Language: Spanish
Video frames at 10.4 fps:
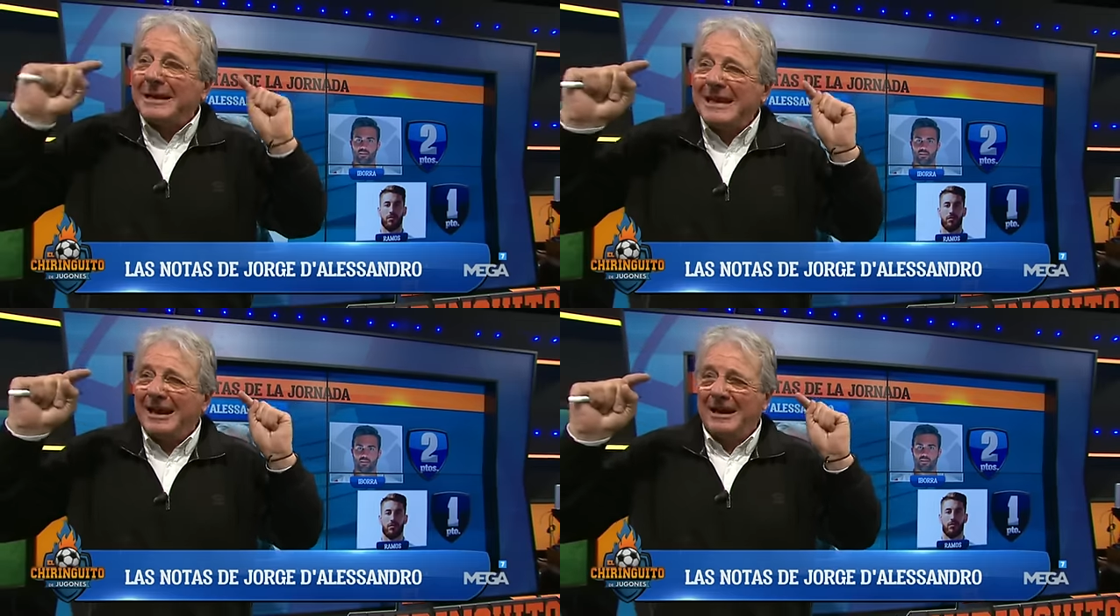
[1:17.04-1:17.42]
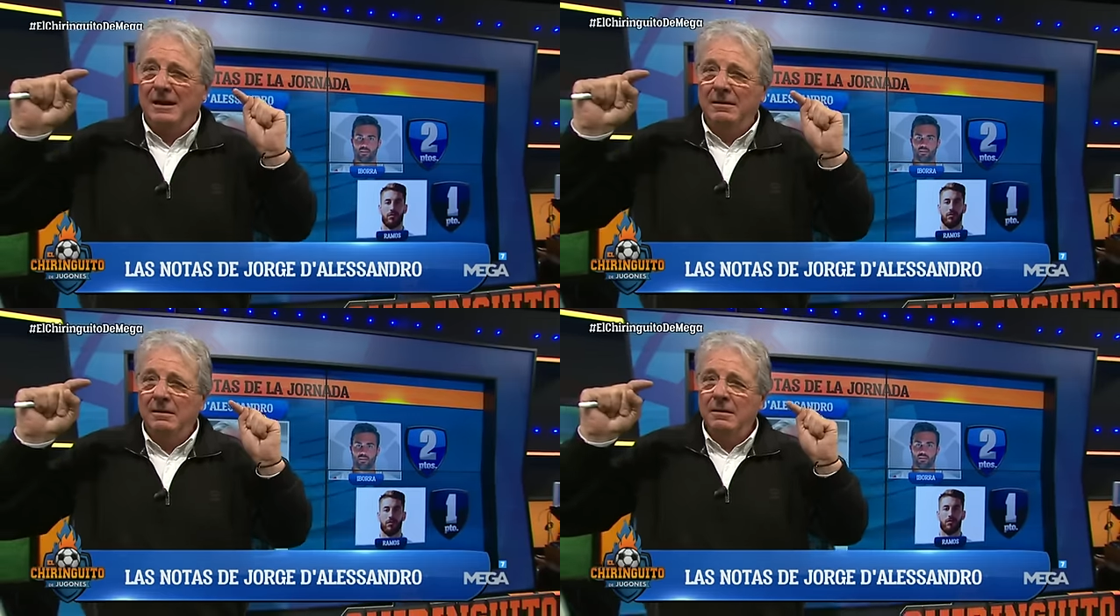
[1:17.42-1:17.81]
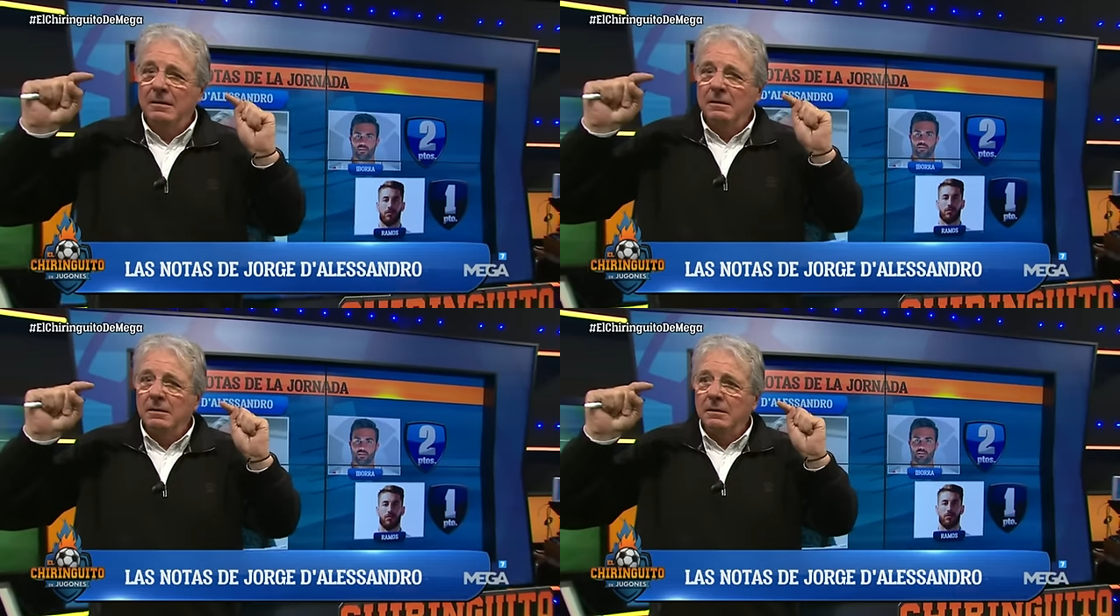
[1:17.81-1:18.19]
mañana.
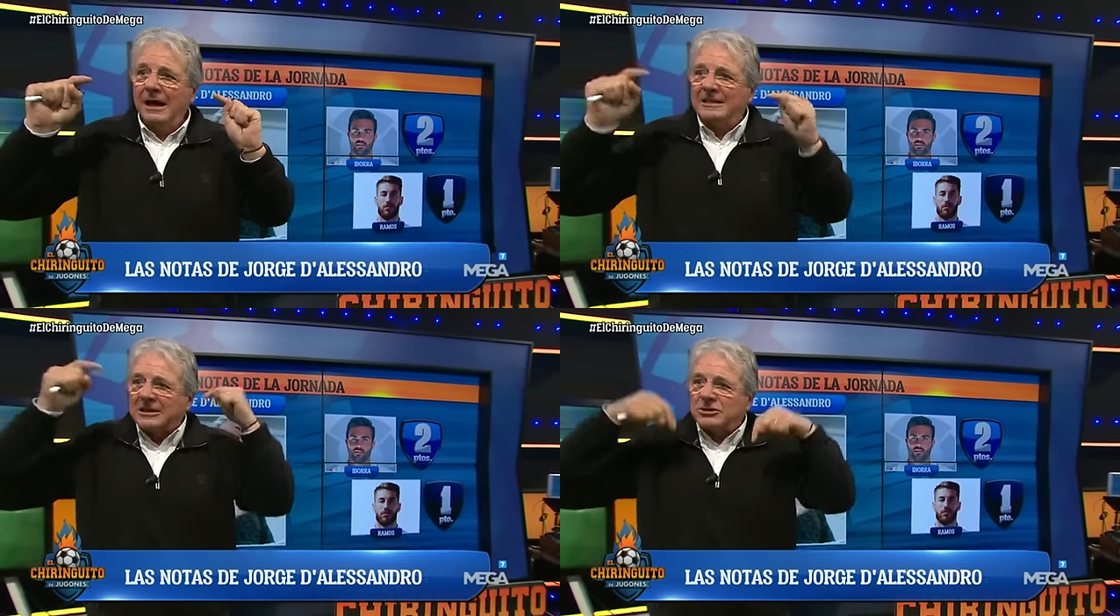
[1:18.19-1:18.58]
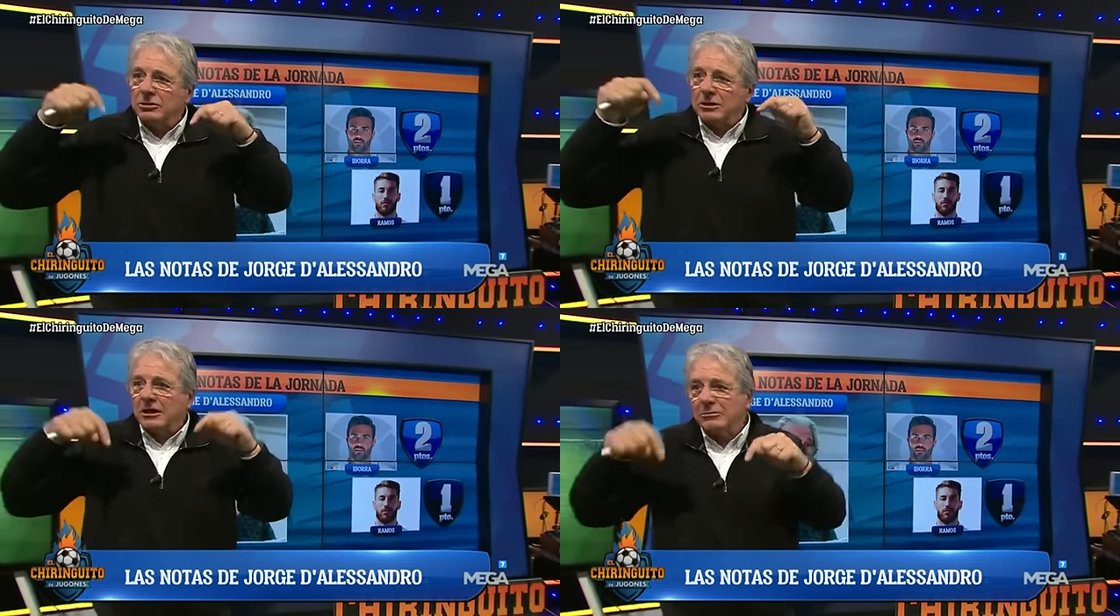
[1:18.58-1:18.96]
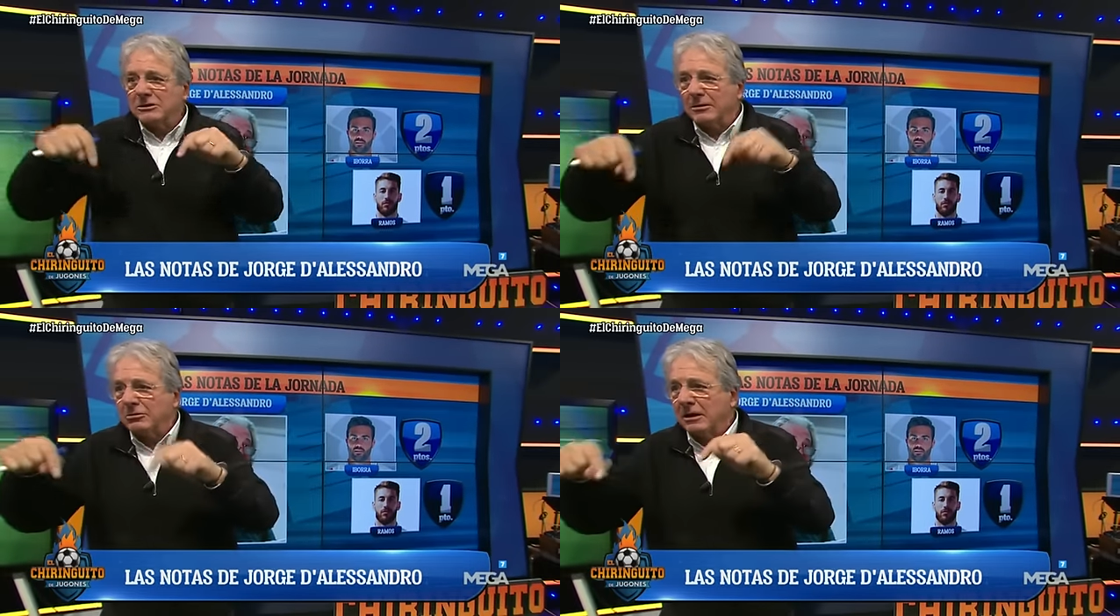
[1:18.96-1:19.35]
Atención, y
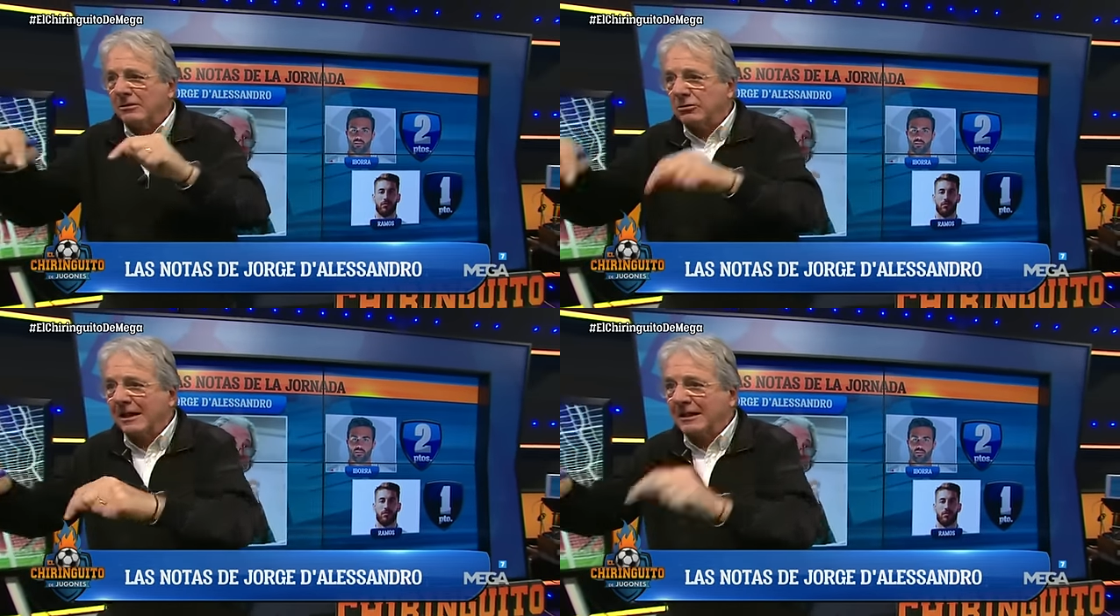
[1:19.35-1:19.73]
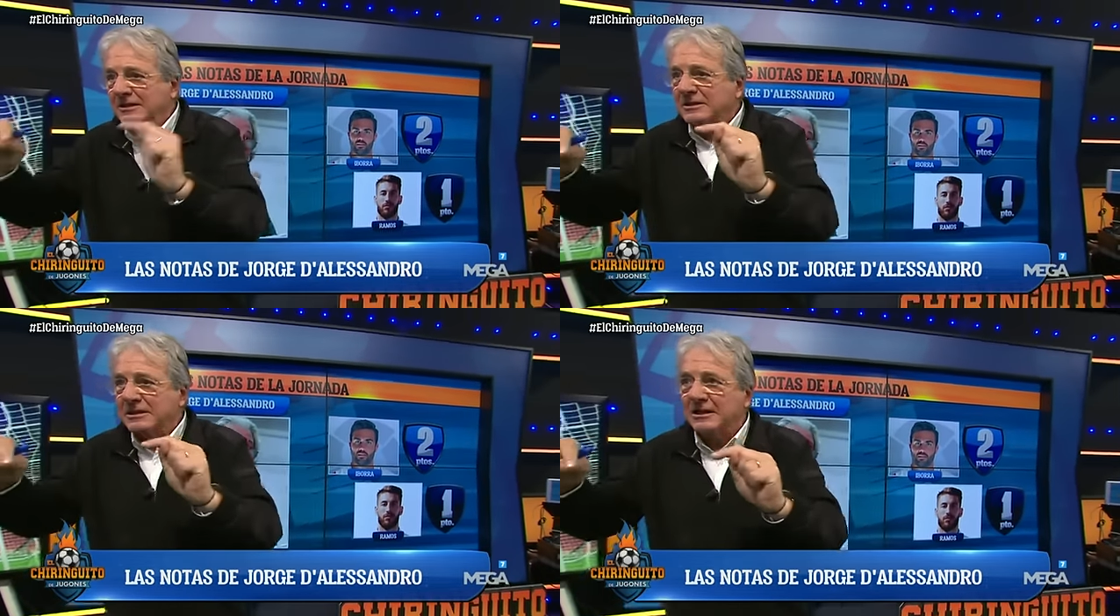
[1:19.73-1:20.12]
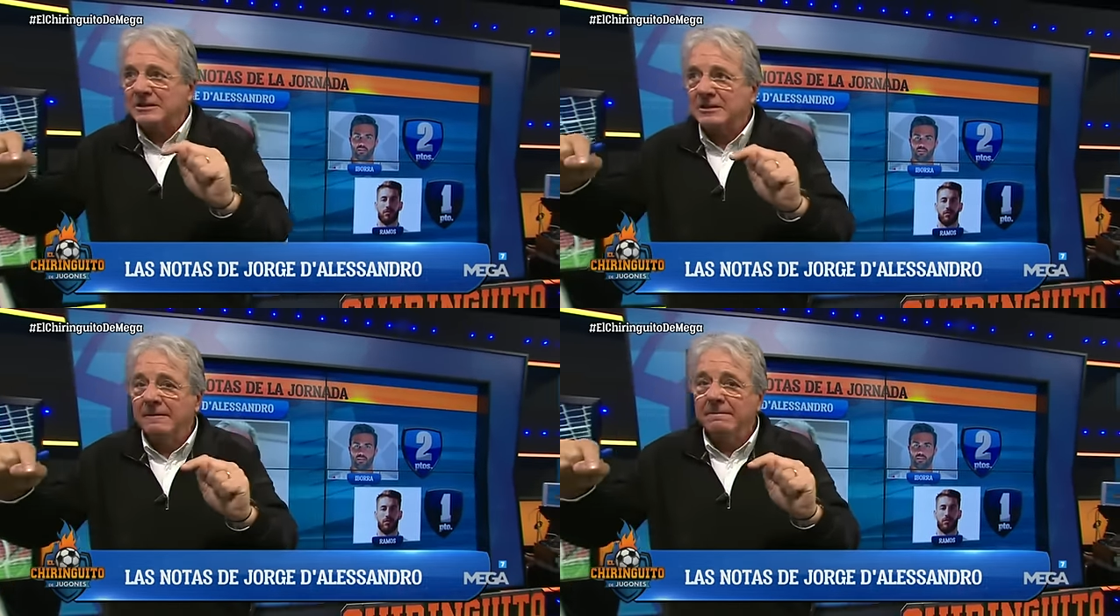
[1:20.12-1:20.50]
estamos hablando de la jornada
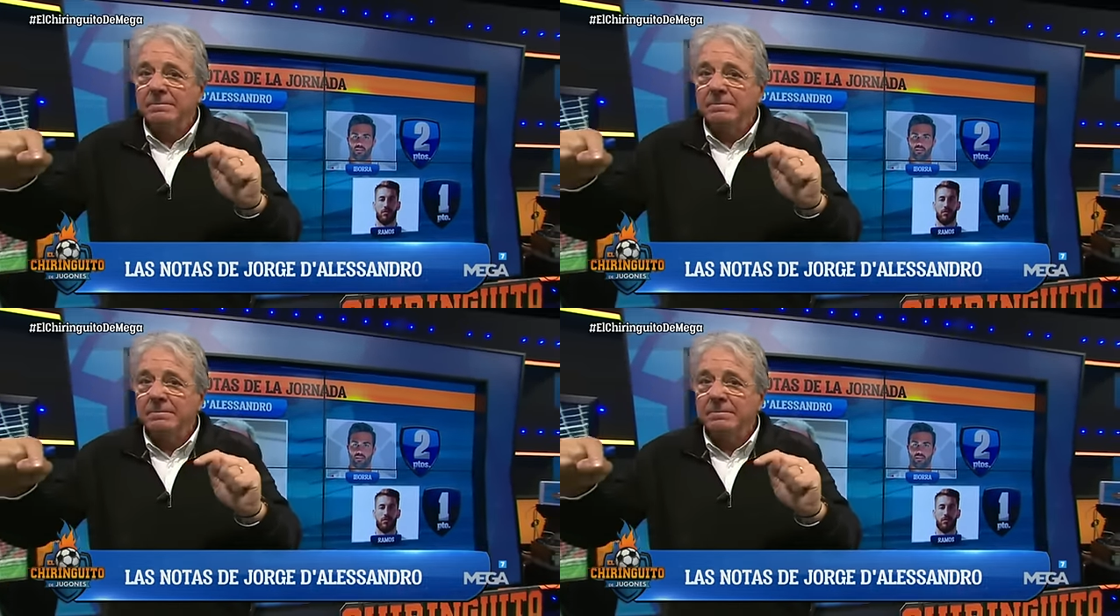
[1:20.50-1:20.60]
16